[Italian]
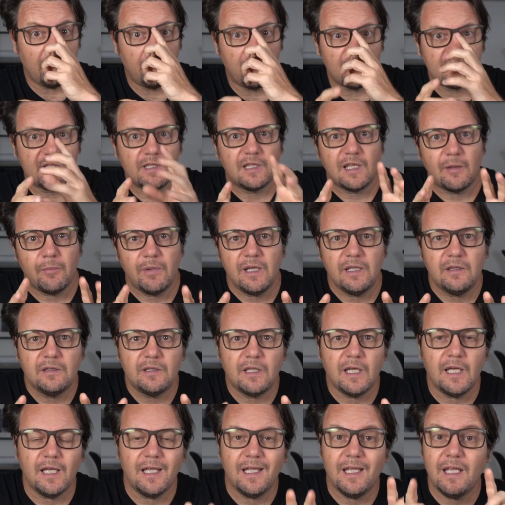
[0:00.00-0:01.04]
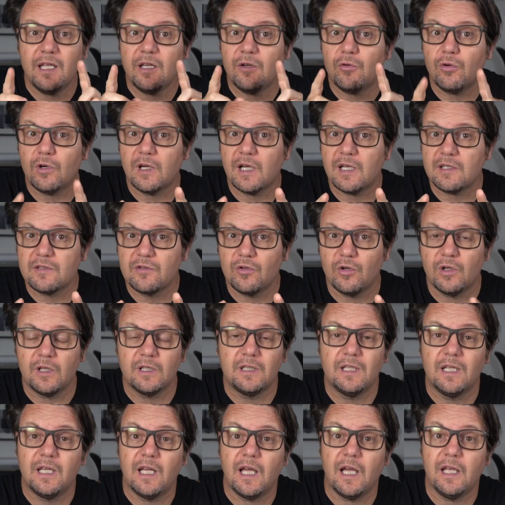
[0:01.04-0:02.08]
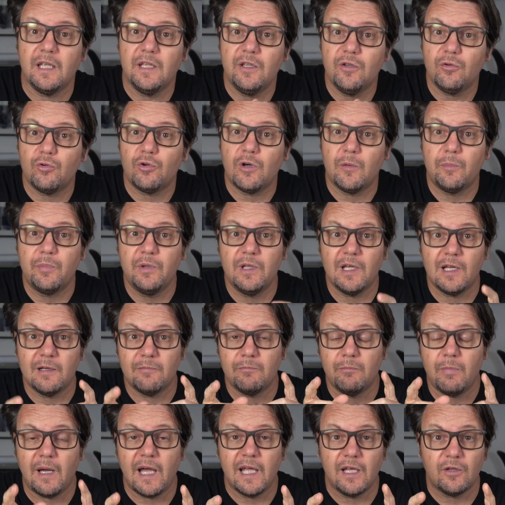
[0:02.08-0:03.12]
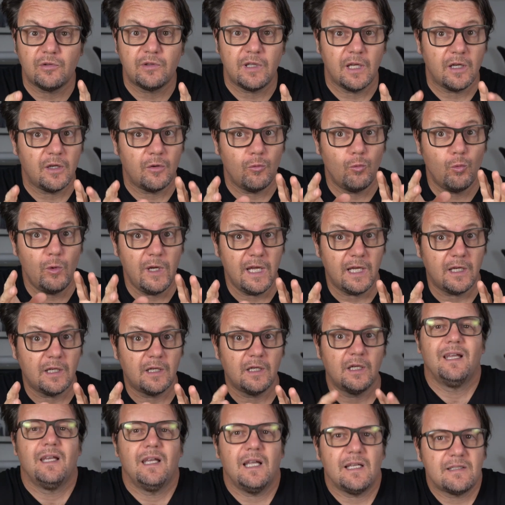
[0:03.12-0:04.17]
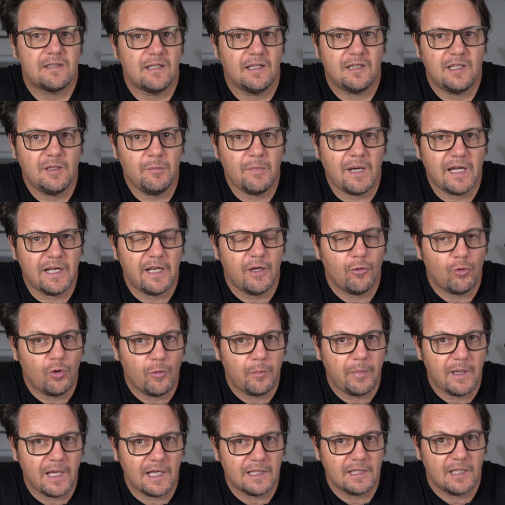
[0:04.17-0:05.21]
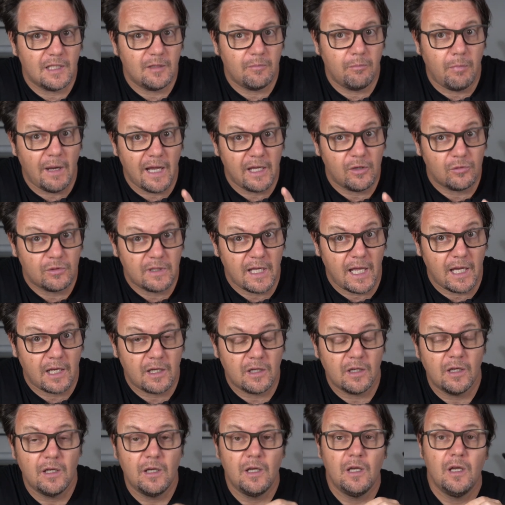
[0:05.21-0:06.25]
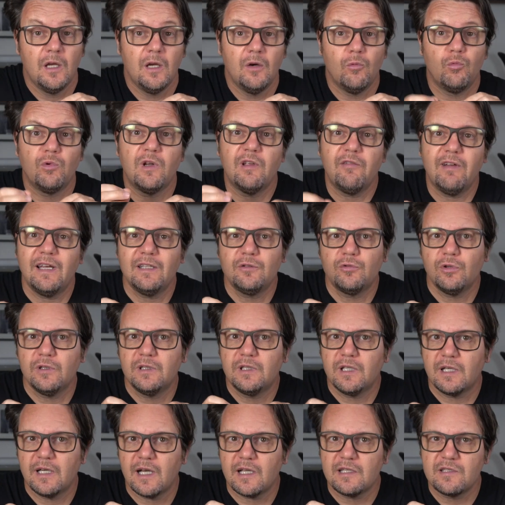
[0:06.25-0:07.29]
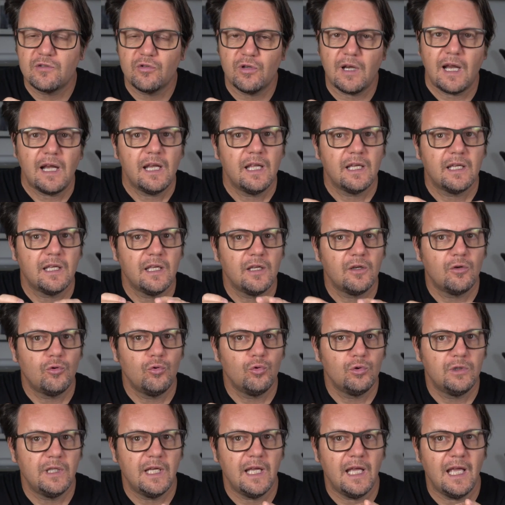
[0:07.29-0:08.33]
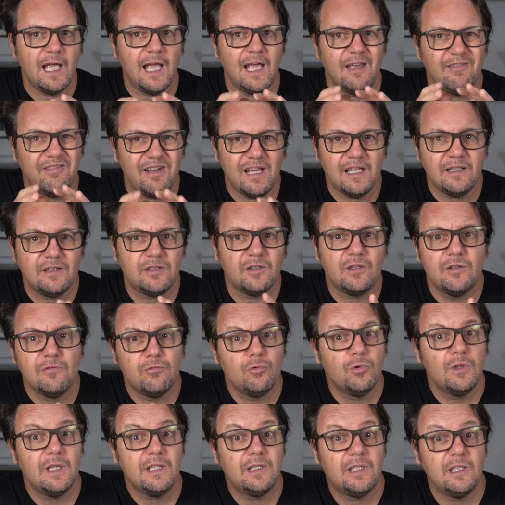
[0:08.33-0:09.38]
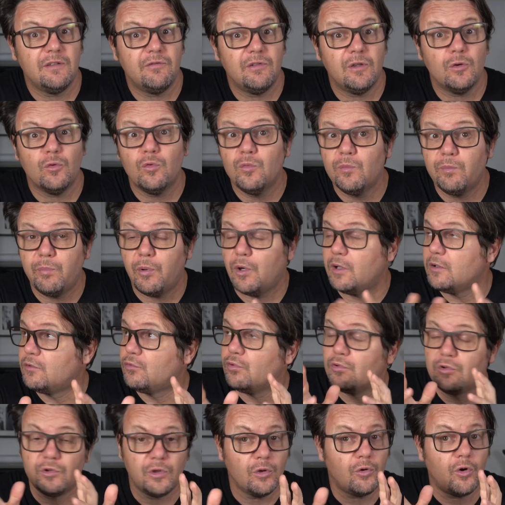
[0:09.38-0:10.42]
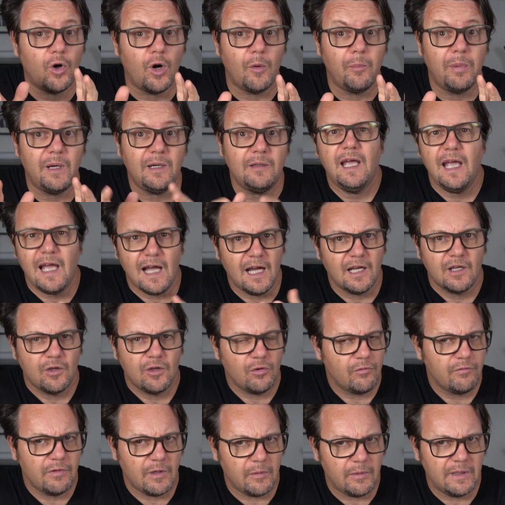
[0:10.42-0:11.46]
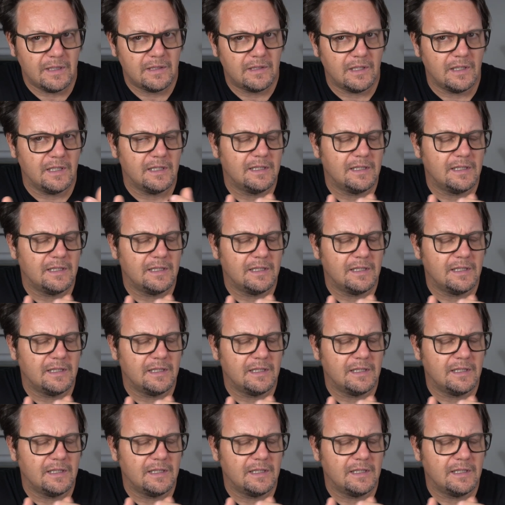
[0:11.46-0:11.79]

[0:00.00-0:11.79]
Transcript: appositamente in occasione della European Biotech Week, la settimana europea del biotech un evento internazionale che include eventi divulgativi un po' in tutta Europa e anche ovviamente in